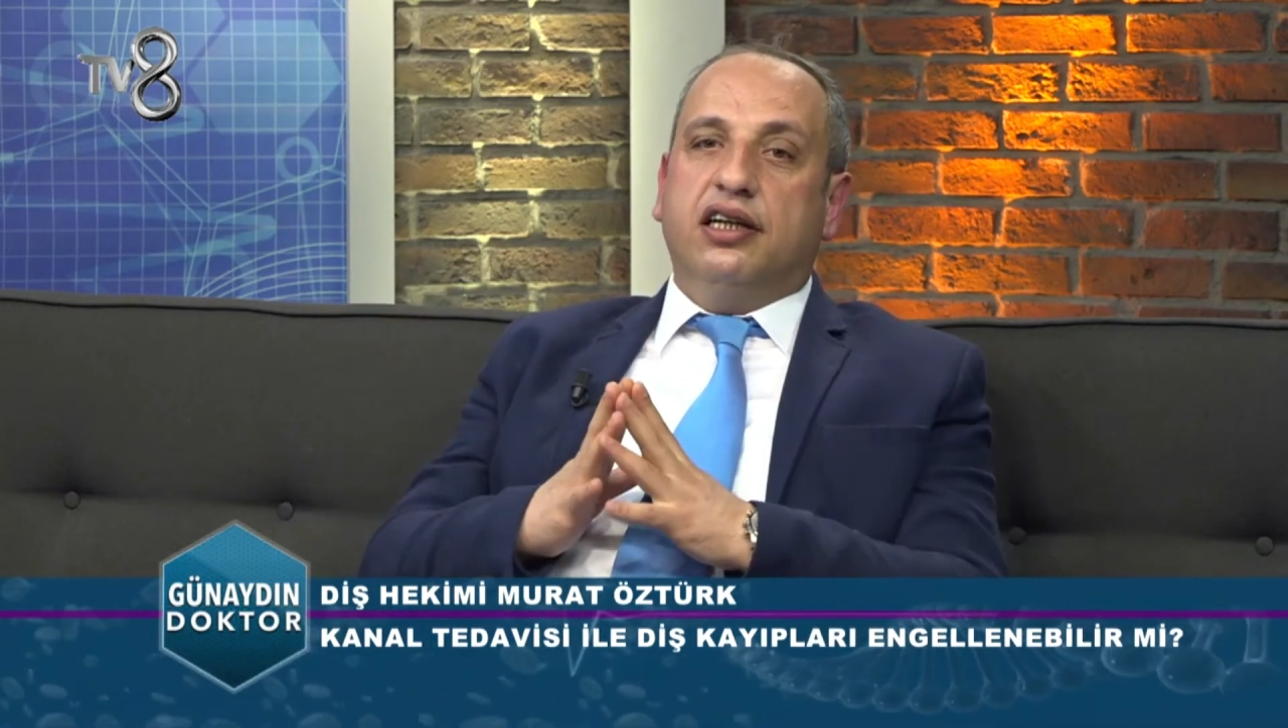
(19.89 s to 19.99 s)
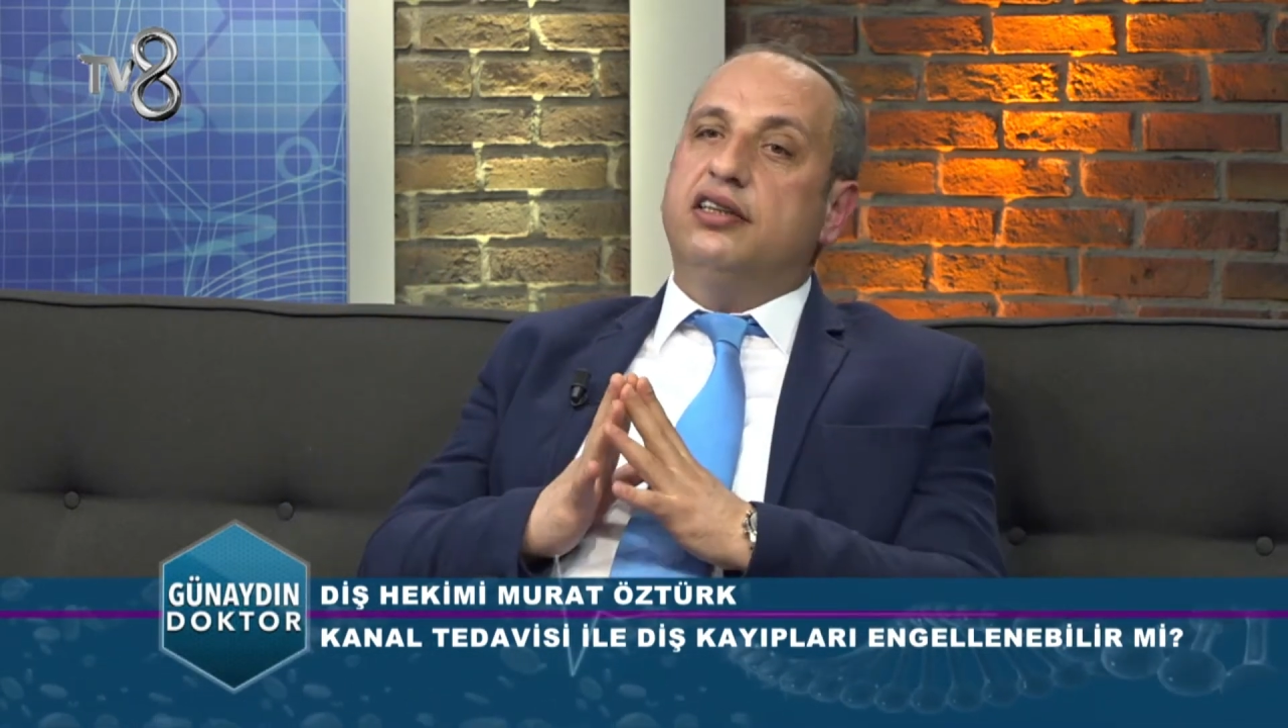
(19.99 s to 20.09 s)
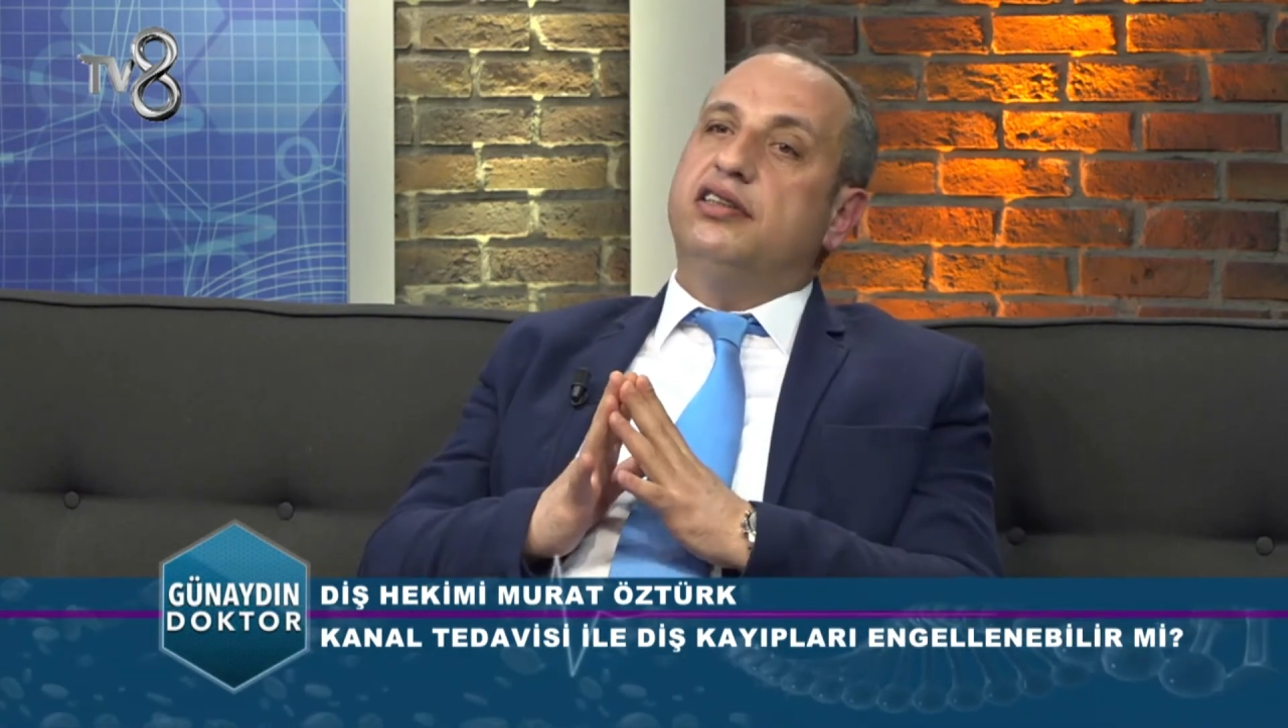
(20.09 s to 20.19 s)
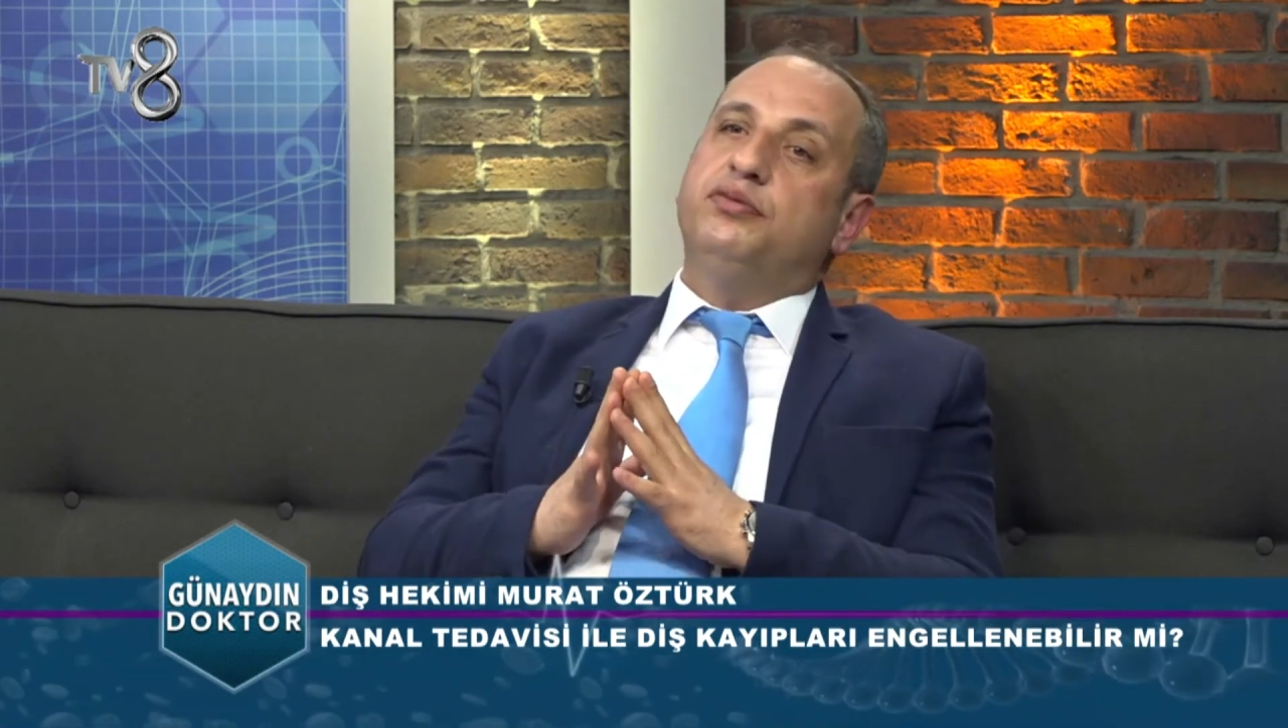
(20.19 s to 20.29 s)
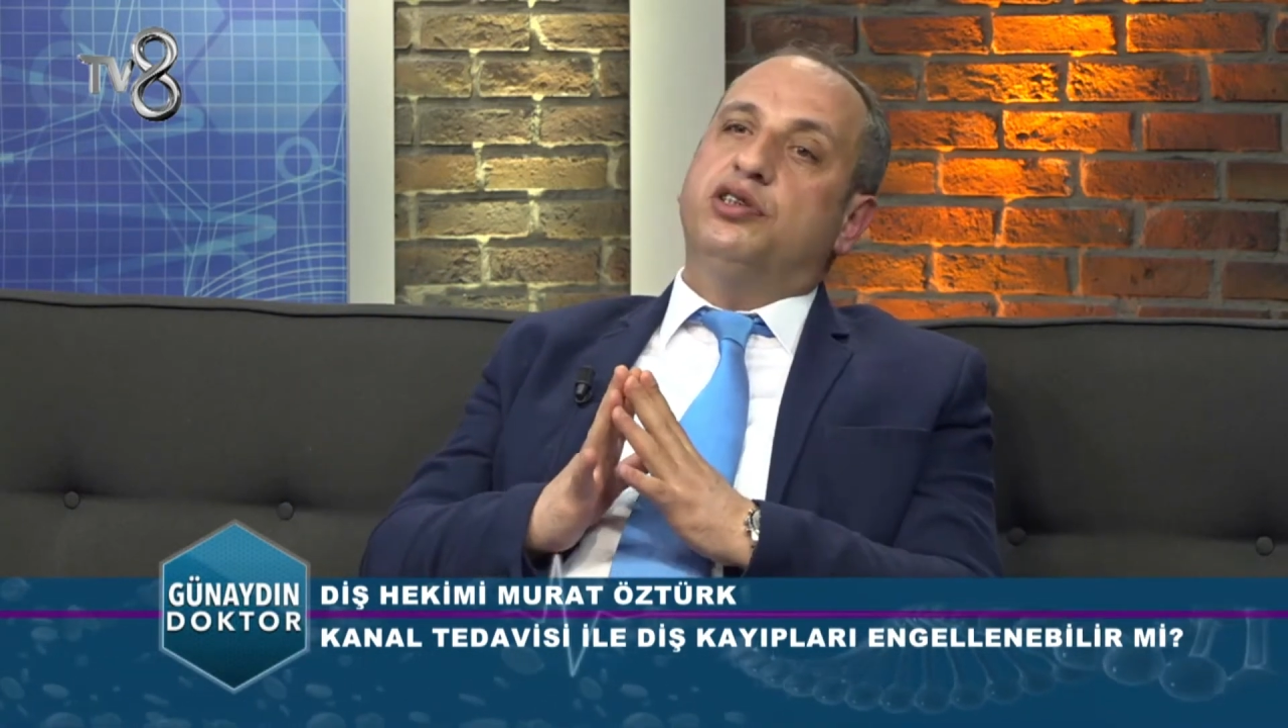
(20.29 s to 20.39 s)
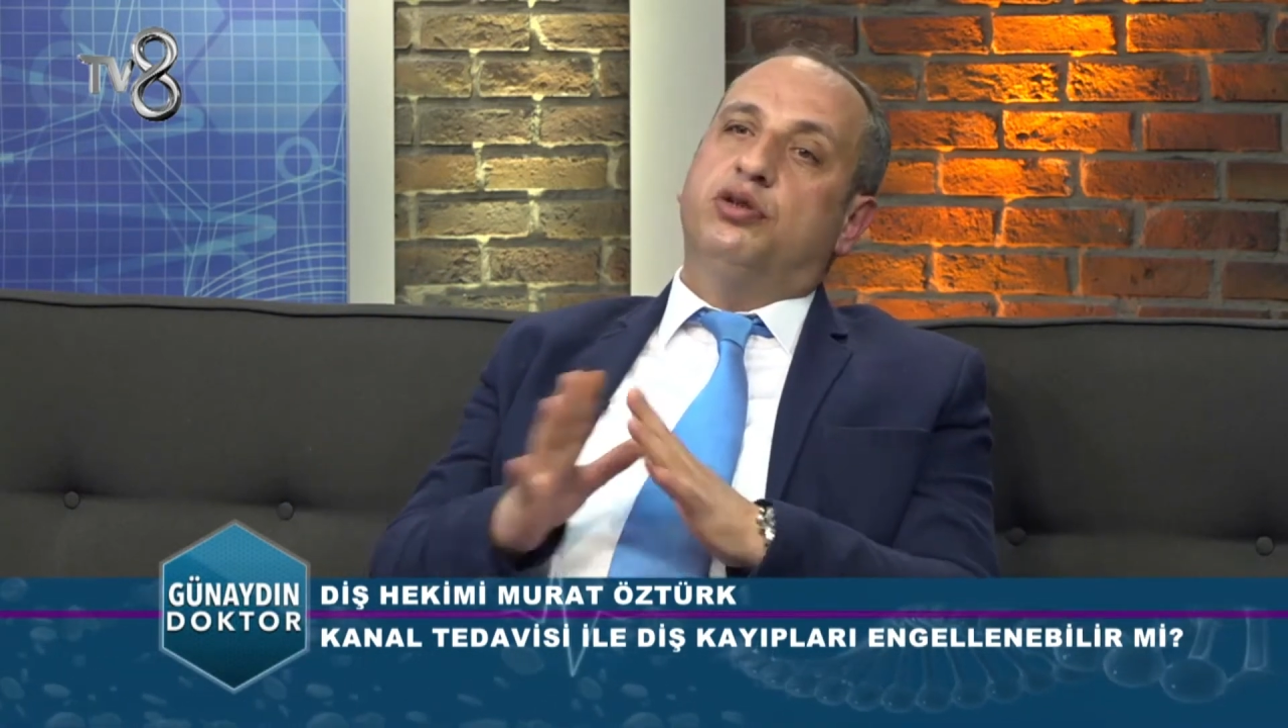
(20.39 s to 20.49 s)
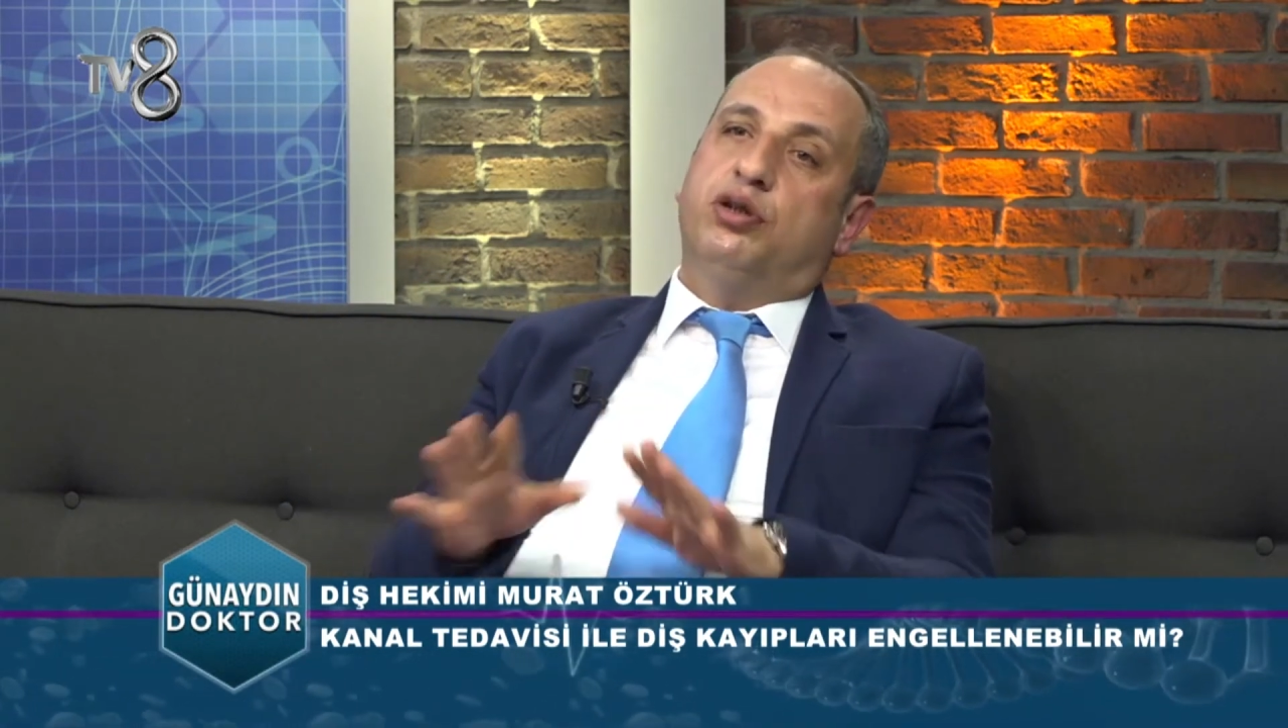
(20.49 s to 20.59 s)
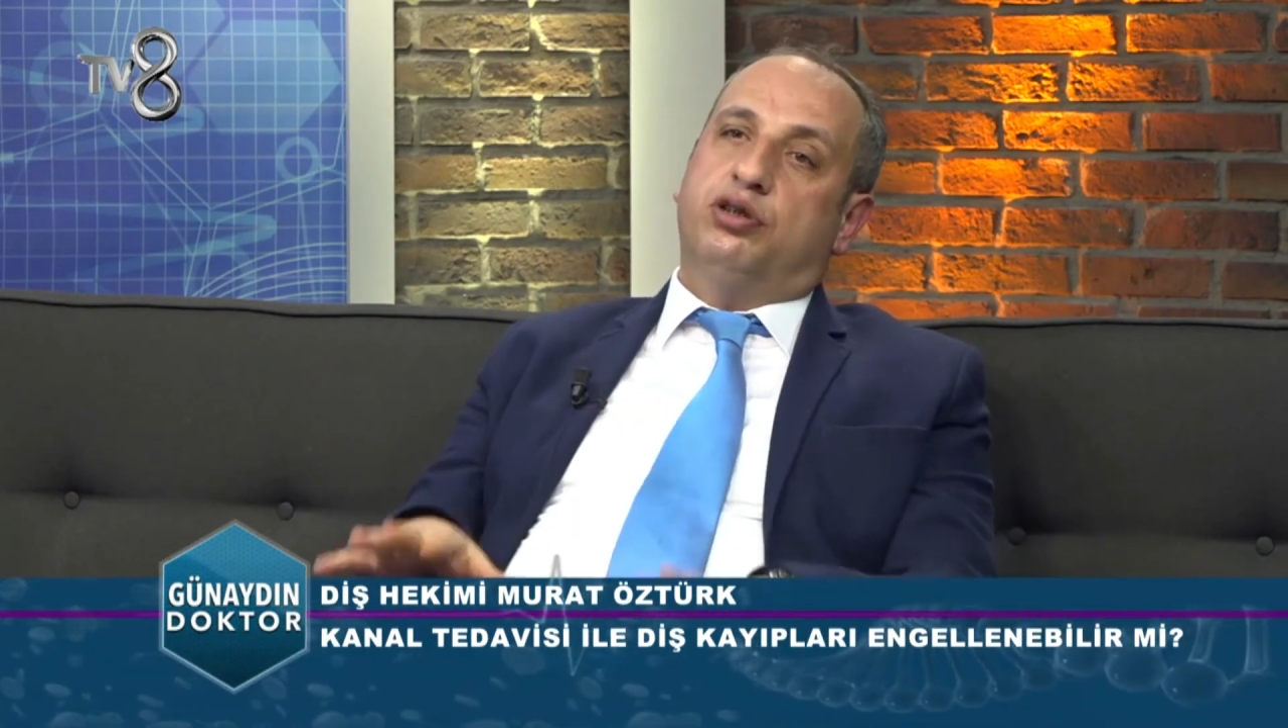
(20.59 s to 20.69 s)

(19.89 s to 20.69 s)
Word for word: geldiğimiz